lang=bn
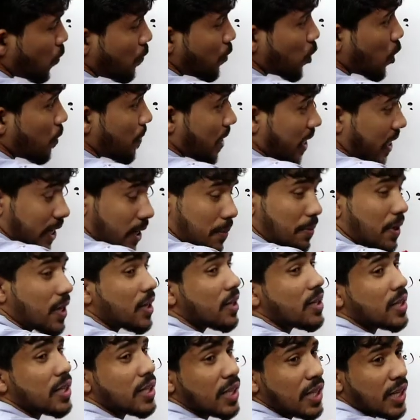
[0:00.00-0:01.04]
সুপিরিয়র বেনাকাবার
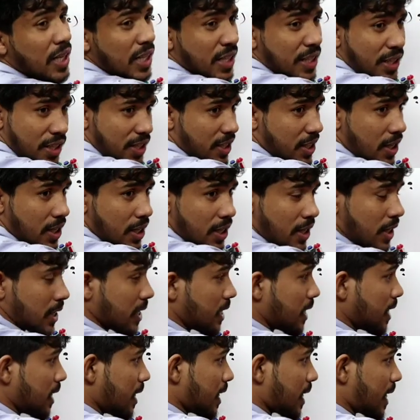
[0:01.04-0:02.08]
নিচে
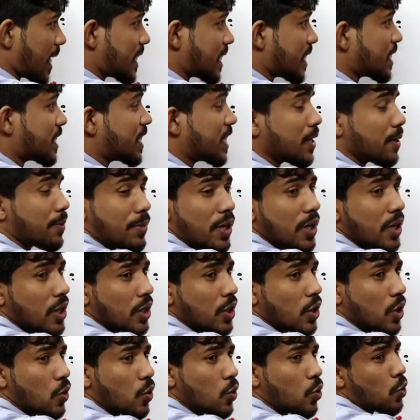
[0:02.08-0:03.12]
রাইটের টিএমের
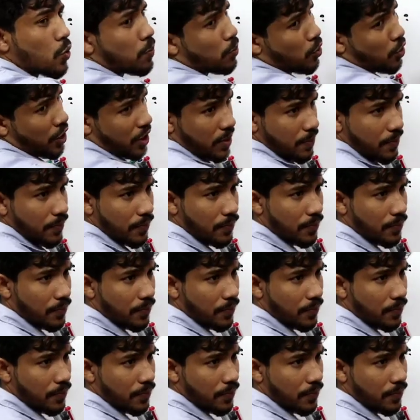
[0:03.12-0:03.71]
উপরে